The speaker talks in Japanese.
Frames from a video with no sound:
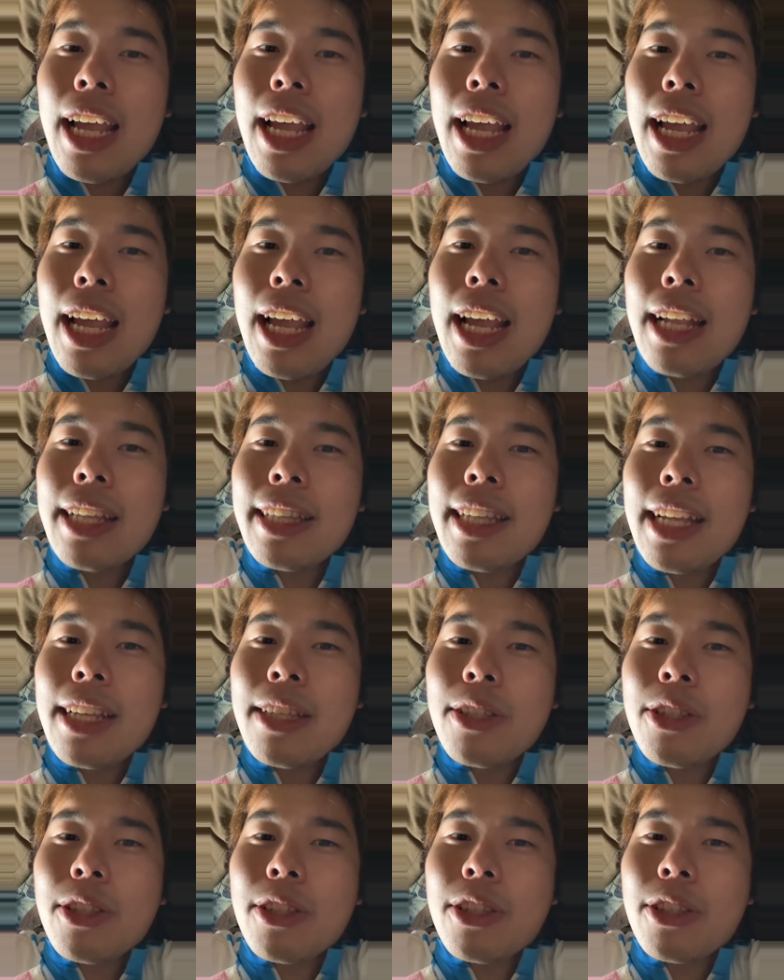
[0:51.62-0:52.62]
閉
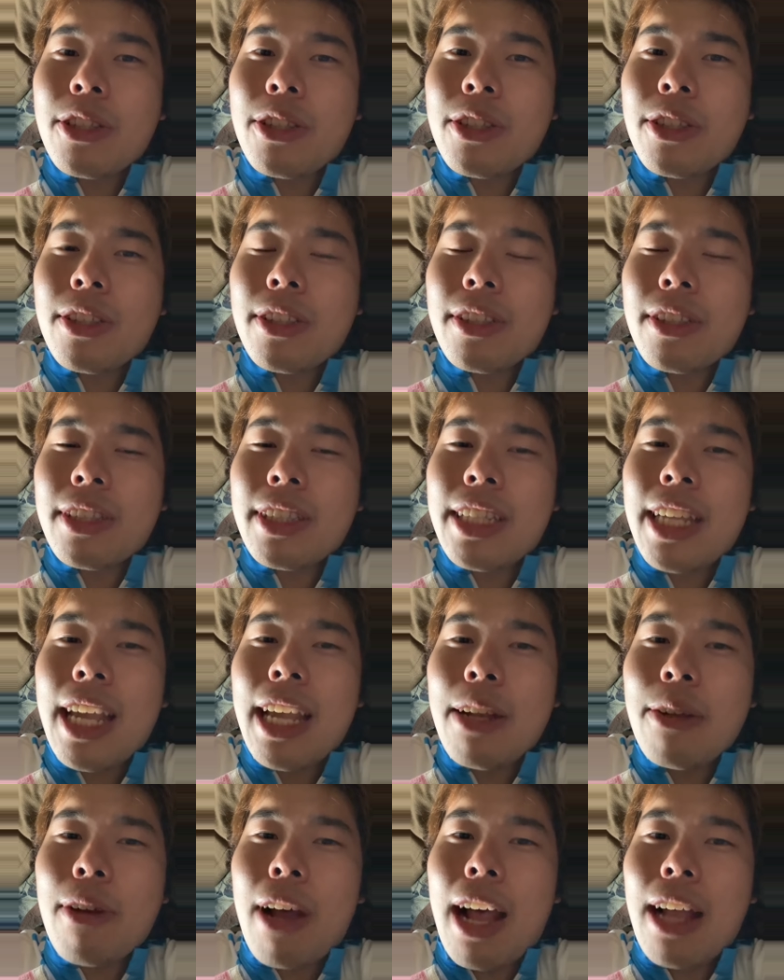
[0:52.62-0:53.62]
店
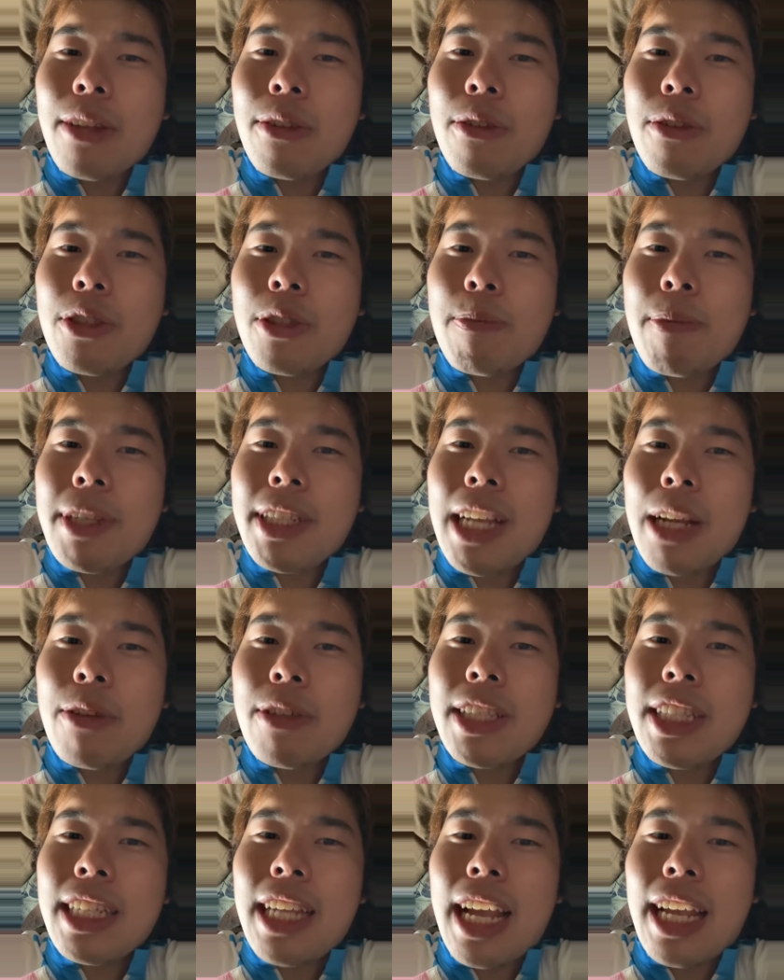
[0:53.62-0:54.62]

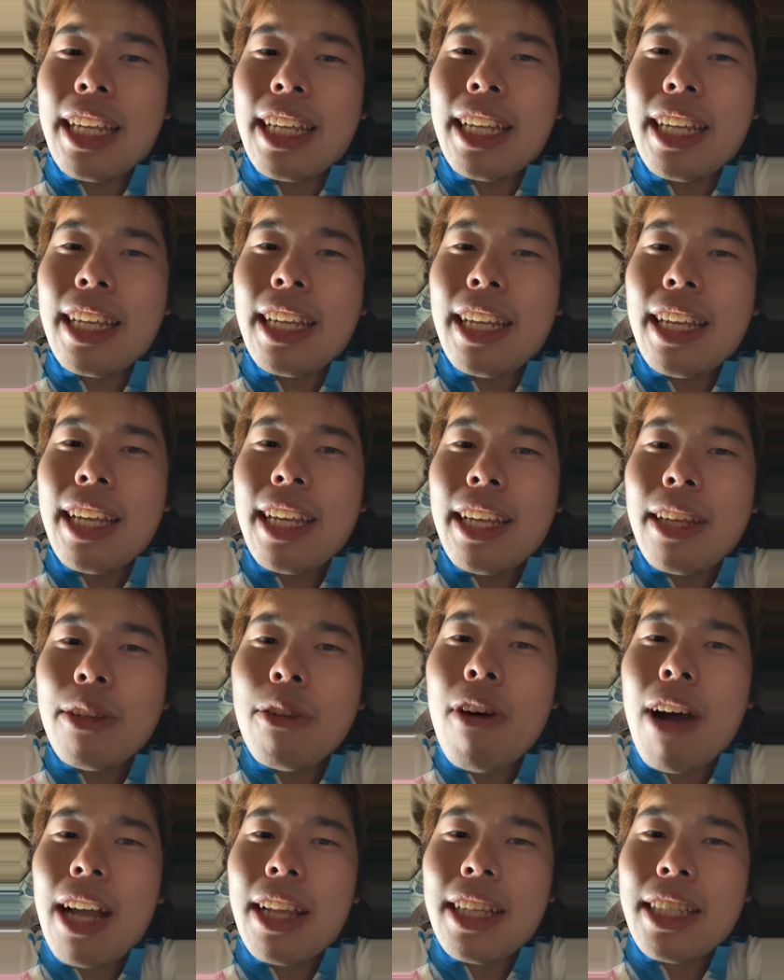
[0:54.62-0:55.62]
セールスペシャル試合。
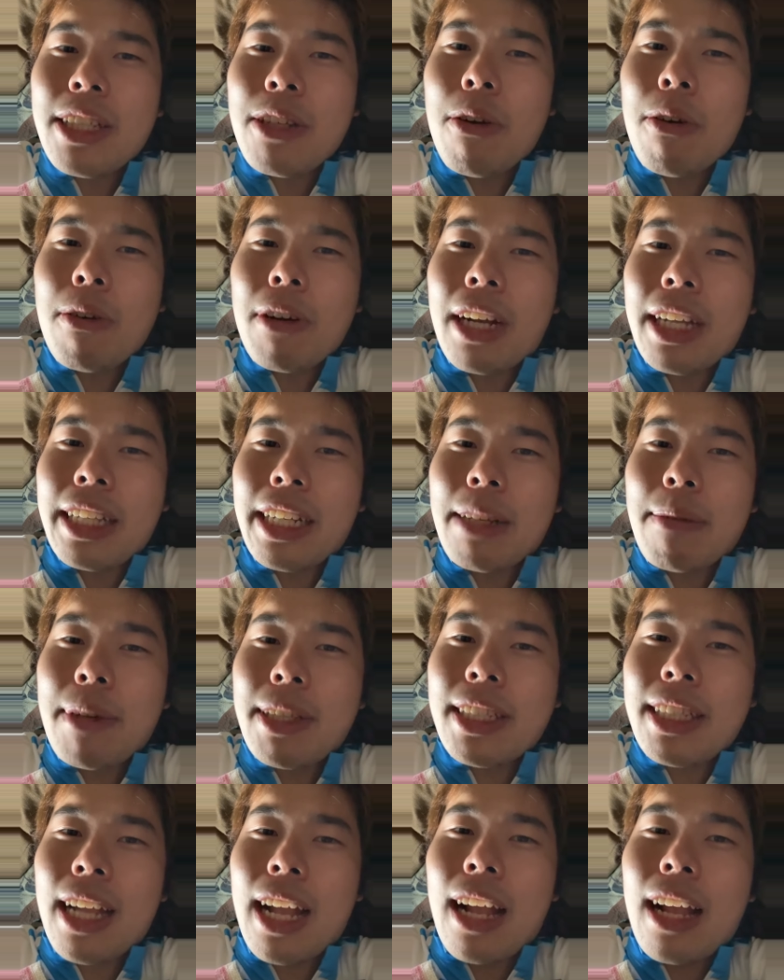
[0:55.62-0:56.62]
の話を語りま
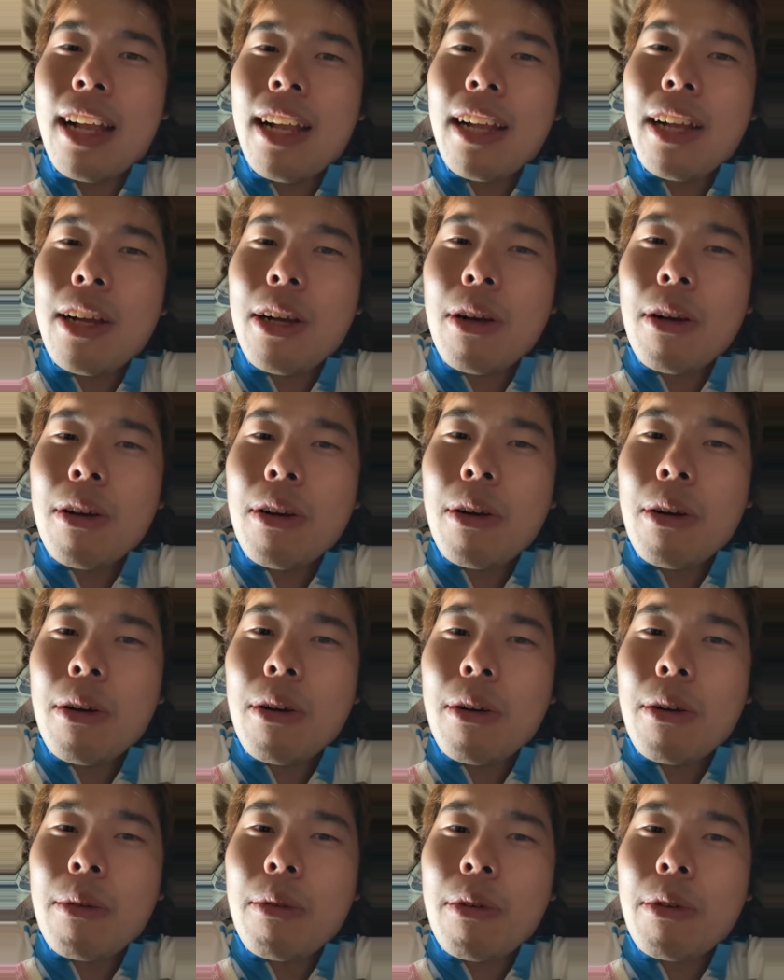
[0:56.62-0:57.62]
した。
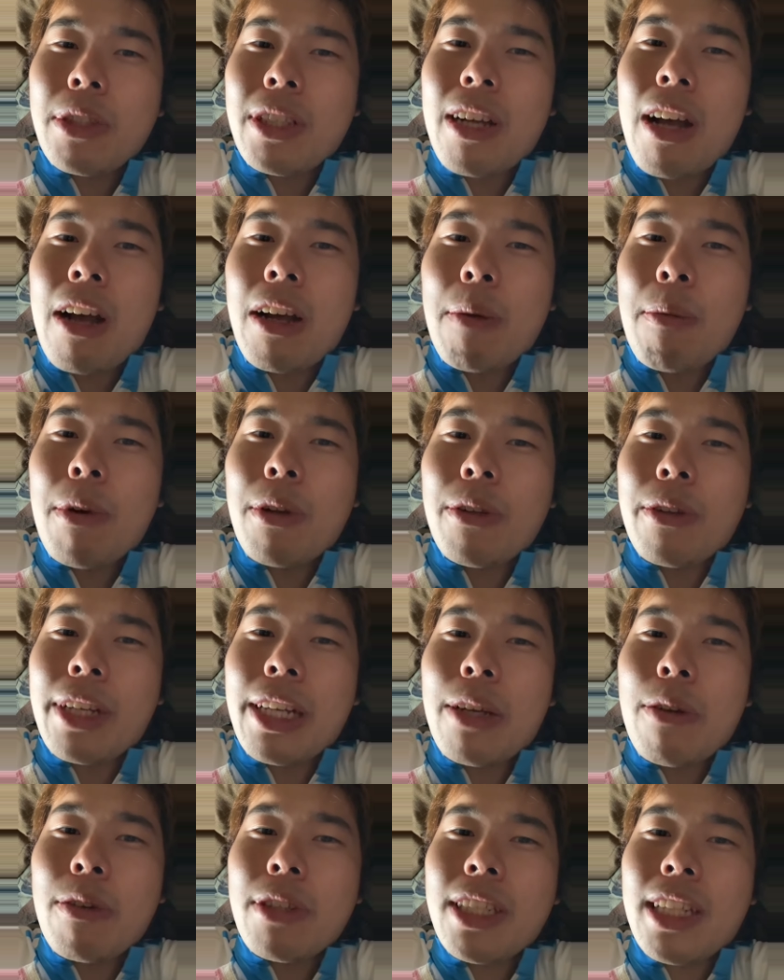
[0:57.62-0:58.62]
星川カボーイの
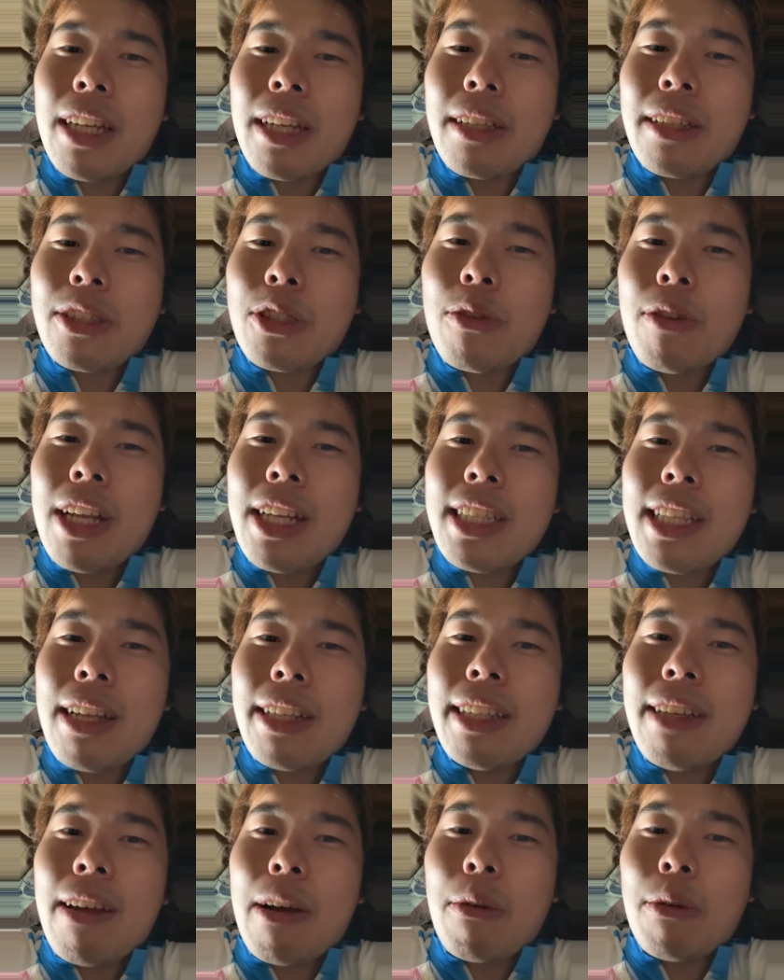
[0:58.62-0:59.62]
利用者、常連さ
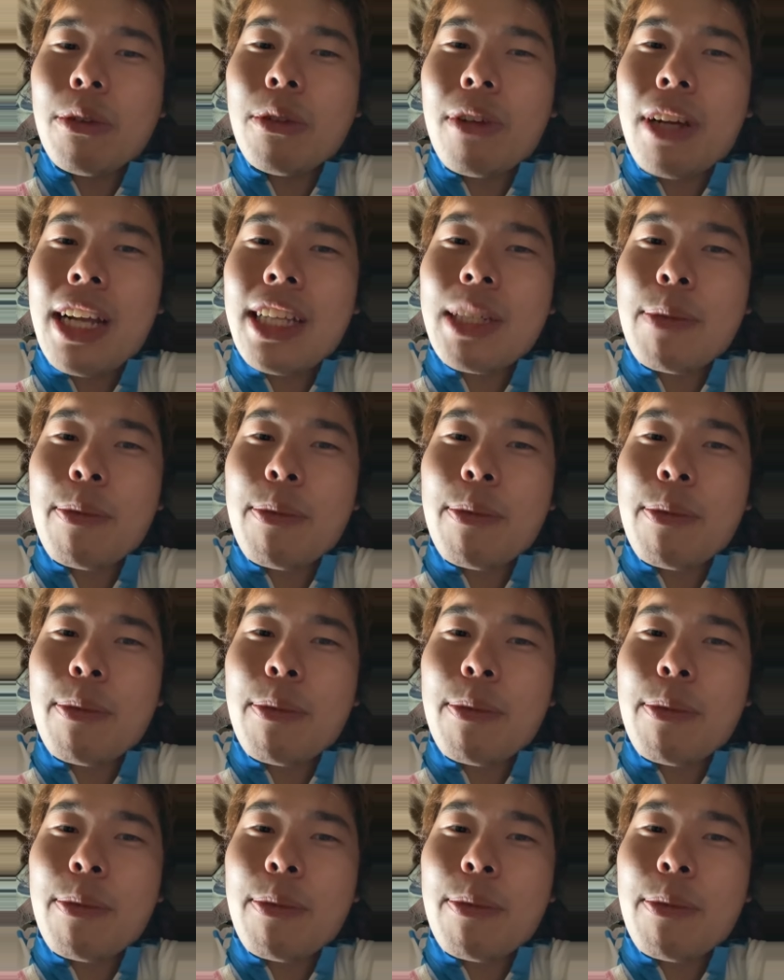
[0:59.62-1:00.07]
んには本当感謝